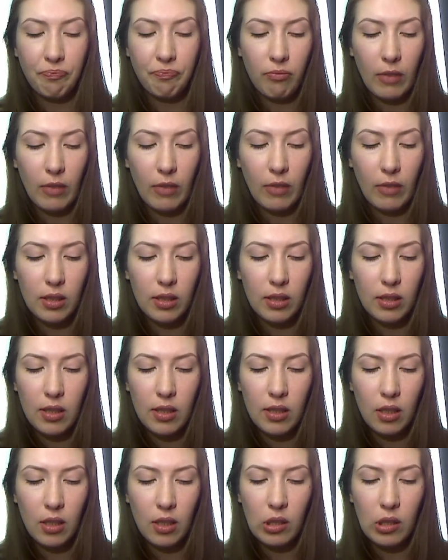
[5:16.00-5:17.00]
Здесь
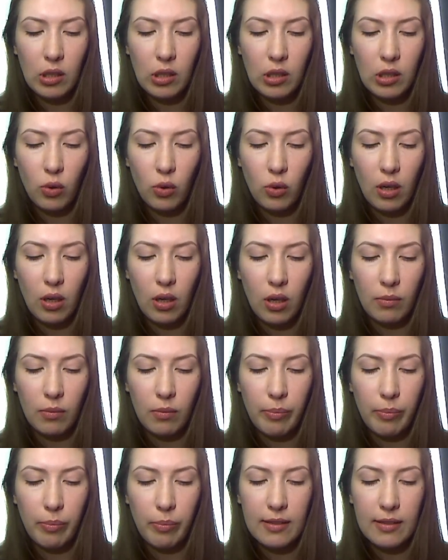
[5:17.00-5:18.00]
достаточно много
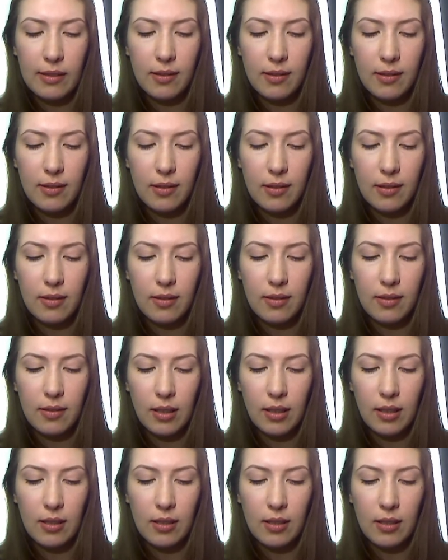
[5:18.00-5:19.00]
полезных
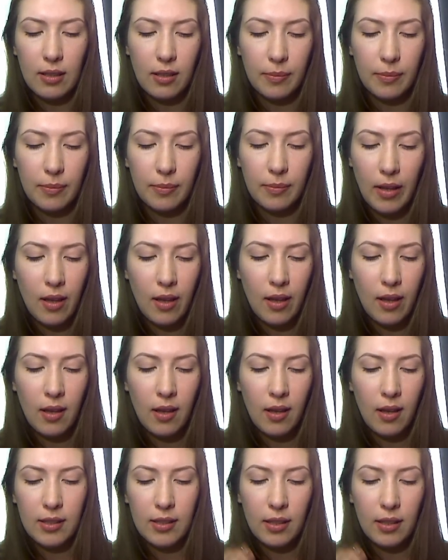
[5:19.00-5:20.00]
каких-то
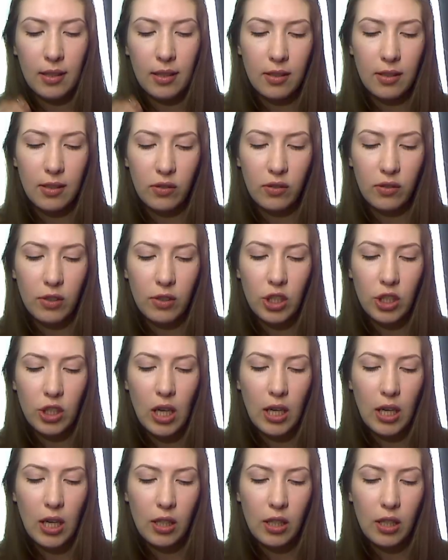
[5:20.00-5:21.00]
экстрактов зеленого
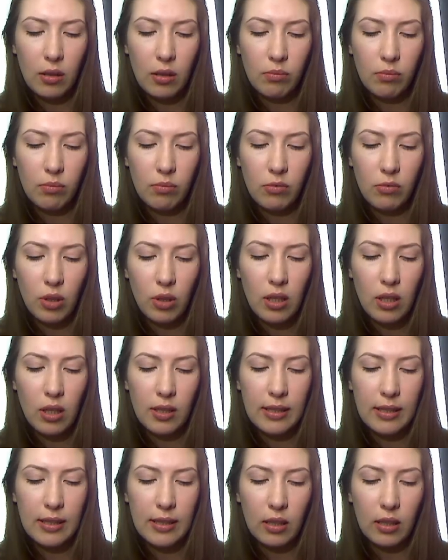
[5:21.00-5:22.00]
чая, других
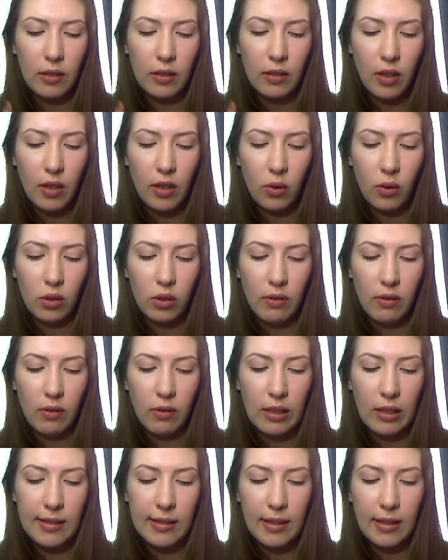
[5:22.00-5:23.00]
экстрактов, гиалуроновая
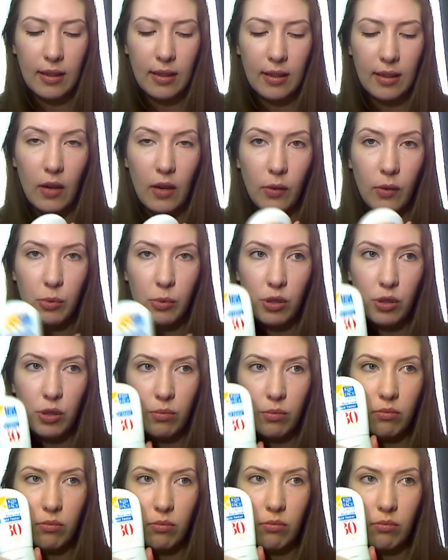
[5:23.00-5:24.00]
кислота, в
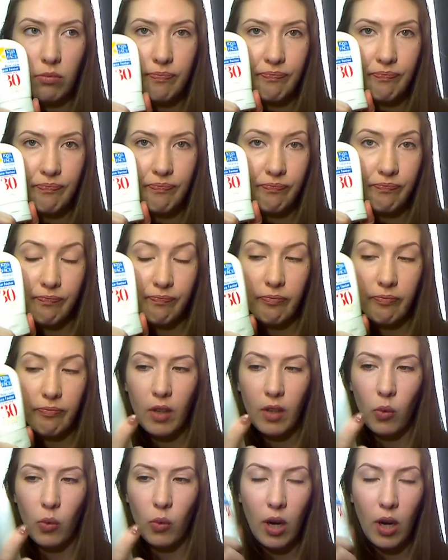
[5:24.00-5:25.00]
общем,
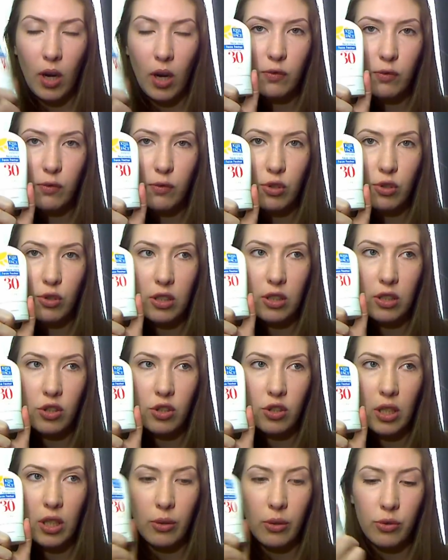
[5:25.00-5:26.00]
ухаживающие,
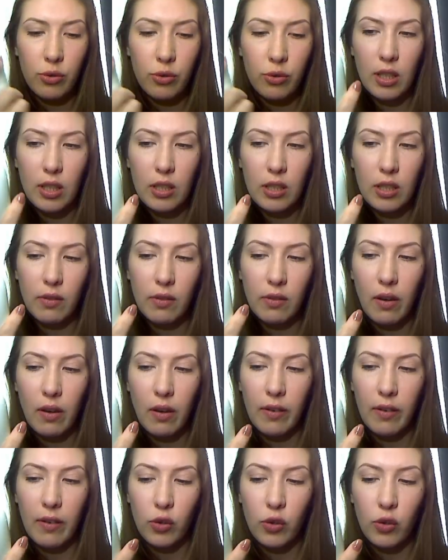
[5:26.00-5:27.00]
защищающие средства два
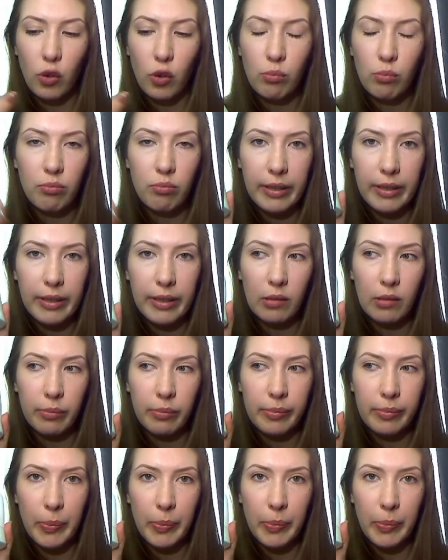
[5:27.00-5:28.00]
в одном, при этом
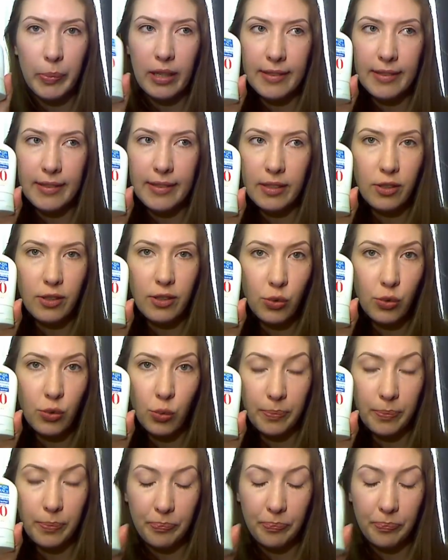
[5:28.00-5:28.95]
с прекрасной текстурой.